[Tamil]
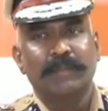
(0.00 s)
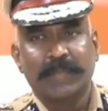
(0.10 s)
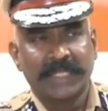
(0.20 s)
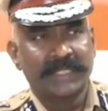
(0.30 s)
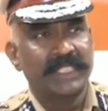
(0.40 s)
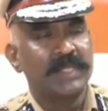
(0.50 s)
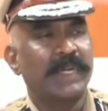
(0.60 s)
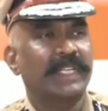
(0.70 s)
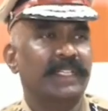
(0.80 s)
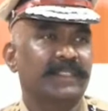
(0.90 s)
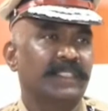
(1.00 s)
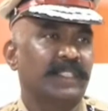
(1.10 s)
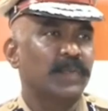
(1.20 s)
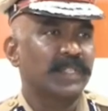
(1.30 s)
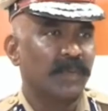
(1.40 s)
ப்ளஸ் இன்ஸ்பெக்டர் எஸ்ஐஸ்
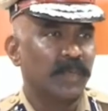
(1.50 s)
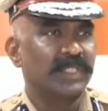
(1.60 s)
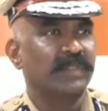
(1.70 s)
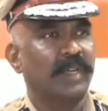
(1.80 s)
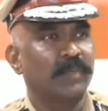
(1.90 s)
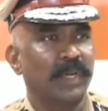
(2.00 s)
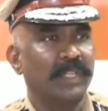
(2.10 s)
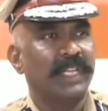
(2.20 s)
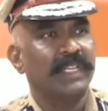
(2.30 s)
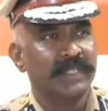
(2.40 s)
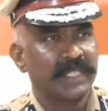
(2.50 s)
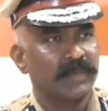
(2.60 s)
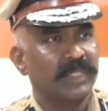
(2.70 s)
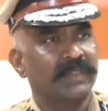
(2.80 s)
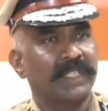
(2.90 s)
ரவுண்ட்ஸ்லாம் முடிச்சுட்டு வரும்பொழுது இல்லை இன்வெஸ்டிகேஷன்
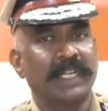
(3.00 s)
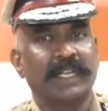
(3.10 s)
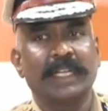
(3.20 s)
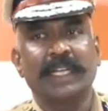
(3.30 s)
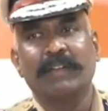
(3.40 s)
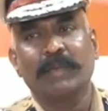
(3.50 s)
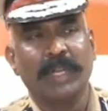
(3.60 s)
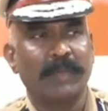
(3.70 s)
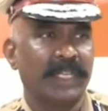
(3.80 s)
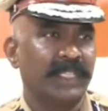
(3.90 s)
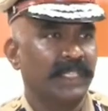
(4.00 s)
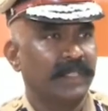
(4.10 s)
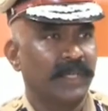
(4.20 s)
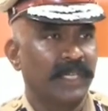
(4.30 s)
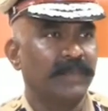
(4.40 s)
முடிச்சுட்டு வந்தாங்கன்னா அவங்க மூலமாக அந்த
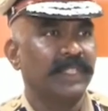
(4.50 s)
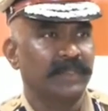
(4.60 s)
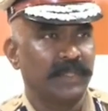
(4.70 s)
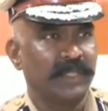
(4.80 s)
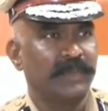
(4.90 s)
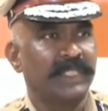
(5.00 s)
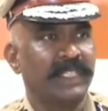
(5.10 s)
குறைகளை நம்ம தீர்க்க மாதிரி